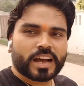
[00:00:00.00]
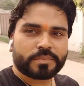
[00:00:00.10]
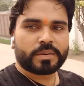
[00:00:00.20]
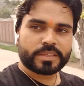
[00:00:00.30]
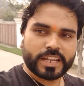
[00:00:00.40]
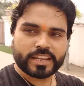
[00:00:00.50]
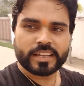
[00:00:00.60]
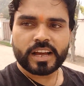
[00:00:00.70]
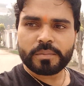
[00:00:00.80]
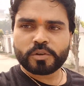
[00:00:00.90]
अभी हम जा रहे
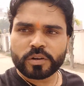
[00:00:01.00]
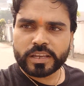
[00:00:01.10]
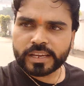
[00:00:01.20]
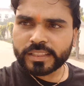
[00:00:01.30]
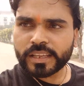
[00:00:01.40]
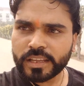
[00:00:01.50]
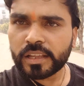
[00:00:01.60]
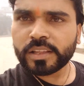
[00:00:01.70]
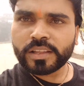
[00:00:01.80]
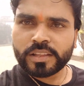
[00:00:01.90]
हैं हम उनको लेके आते
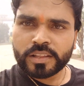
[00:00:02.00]
हैं